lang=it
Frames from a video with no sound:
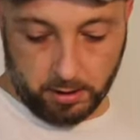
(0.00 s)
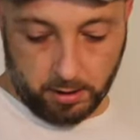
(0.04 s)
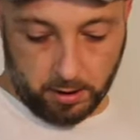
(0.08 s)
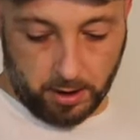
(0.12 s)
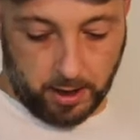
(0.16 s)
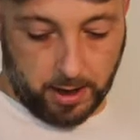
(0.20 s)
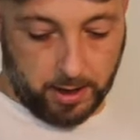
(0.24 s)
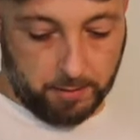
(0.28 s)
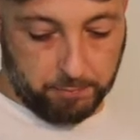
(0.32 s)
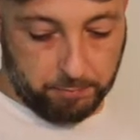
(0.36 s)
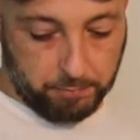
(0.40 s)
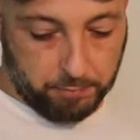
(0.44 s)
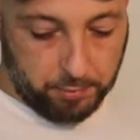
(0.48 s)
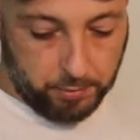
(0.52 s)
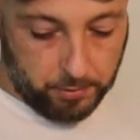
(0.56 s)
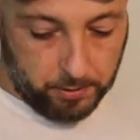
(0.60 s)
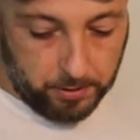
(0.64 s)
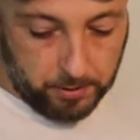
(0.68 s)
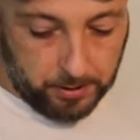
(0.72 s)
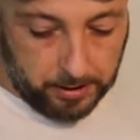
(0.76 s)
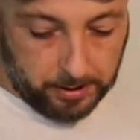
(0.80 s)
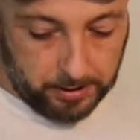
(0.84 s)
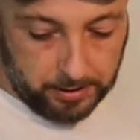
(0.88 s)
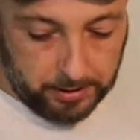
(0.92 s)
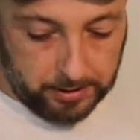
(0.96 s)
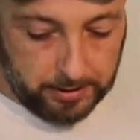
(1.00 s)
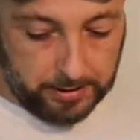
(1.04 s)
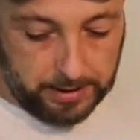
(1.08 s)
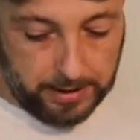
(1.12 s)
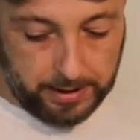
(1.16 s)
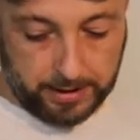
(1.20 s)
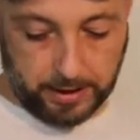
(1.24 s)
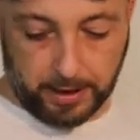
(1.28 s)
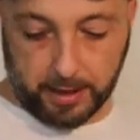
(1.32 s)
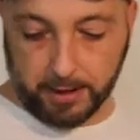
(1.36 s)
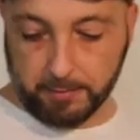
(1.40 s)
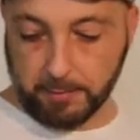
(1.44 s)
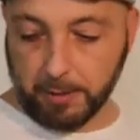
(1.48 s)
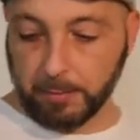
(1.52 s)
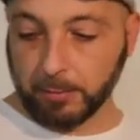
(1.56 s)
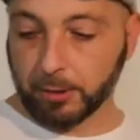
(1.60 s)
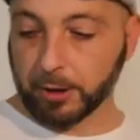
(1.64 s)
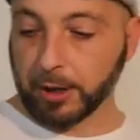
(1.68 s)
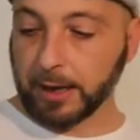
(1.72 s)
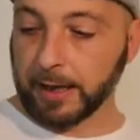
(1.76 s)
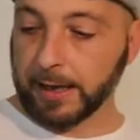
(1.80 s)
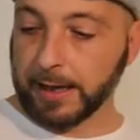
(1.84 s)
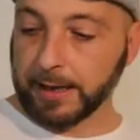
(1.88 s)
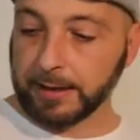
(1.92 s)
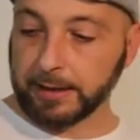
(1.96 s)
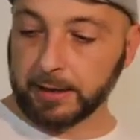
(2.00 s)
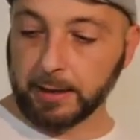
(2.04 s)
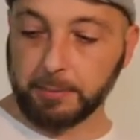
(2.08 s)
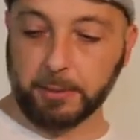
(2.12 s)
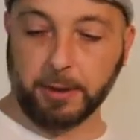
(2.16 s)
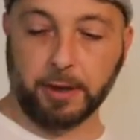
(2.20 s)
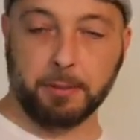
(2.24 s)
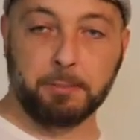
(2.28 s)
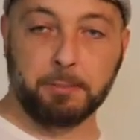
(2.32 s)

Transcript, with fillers: e poi la crema modellante per i